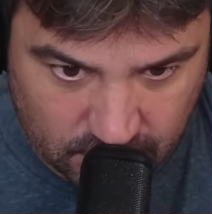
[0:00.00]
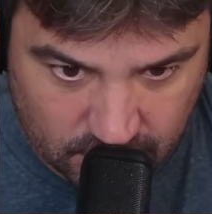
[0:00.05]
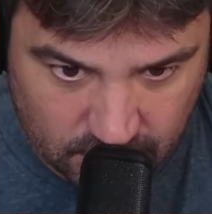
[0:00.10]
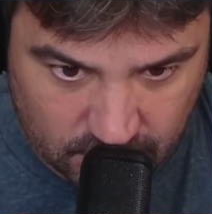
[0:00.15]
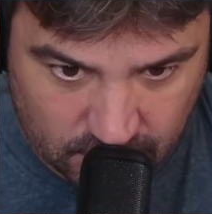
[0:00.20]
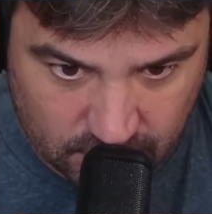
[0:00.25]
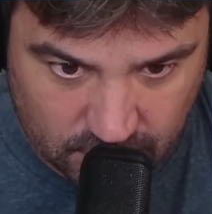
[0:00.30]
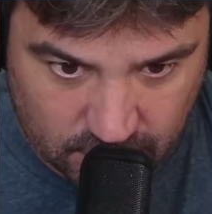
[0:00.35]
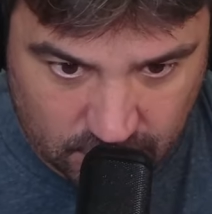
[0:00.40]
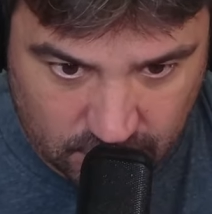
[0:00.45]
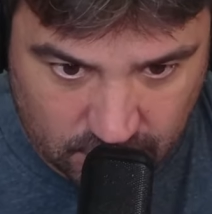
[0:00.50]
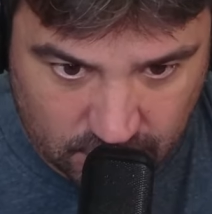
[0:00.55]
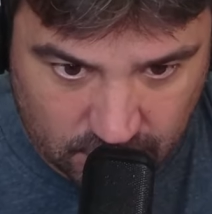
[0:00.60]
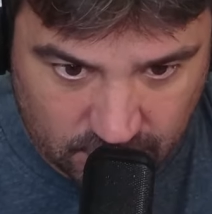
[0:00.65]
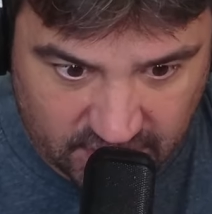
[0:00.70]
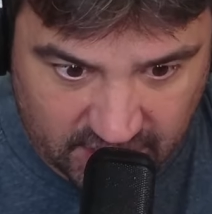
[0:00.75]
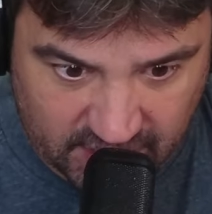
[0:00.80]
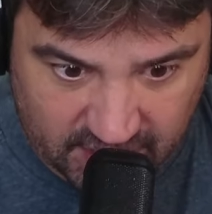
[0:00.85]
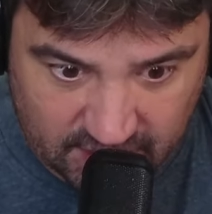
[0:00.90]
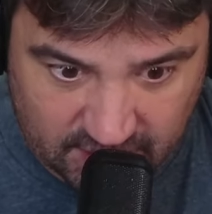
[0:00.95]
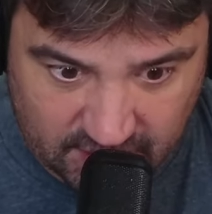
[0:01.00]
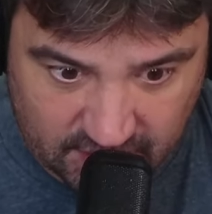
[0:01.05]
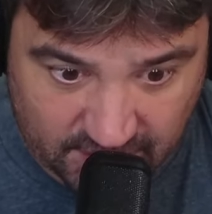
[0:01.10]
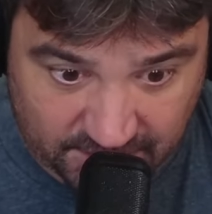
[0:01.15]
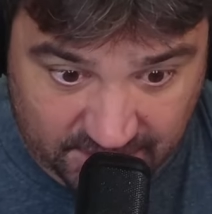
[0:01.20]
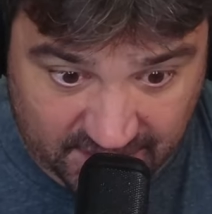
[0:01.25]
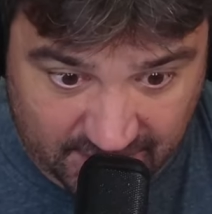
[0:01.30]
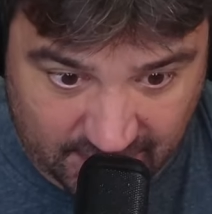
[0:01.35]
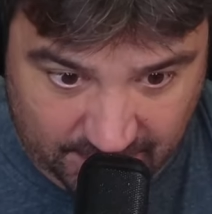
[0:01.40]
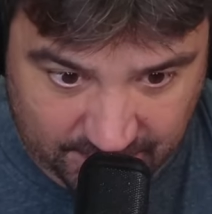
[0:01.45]
o 100 de
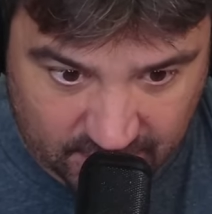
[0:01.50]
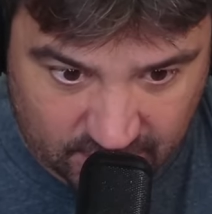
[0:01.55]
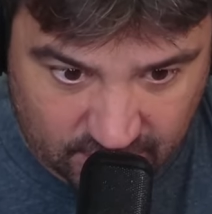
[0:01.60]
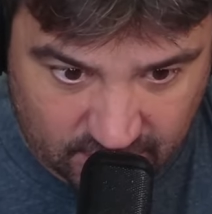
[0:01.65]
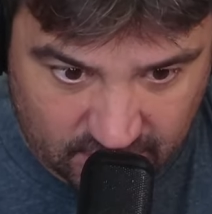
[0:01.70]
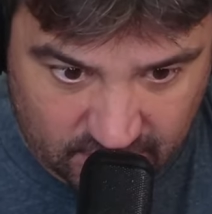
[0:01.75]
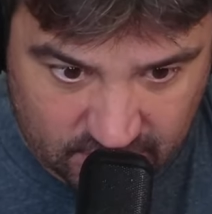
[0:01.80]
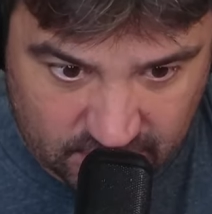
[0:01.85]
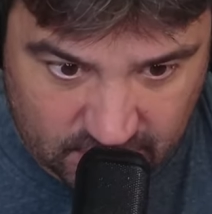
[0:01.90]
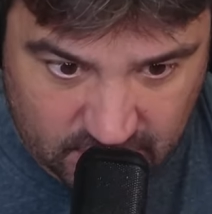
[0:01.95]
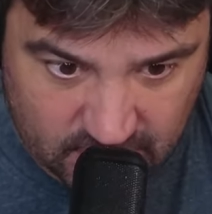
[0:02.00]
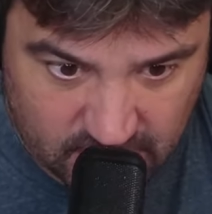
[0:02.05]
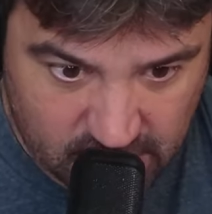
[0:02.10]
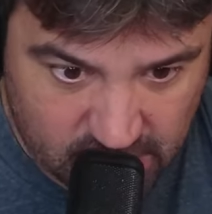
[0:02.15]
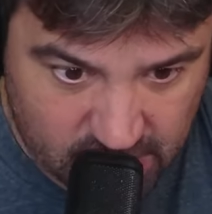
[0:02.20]
vida, mejor dicho.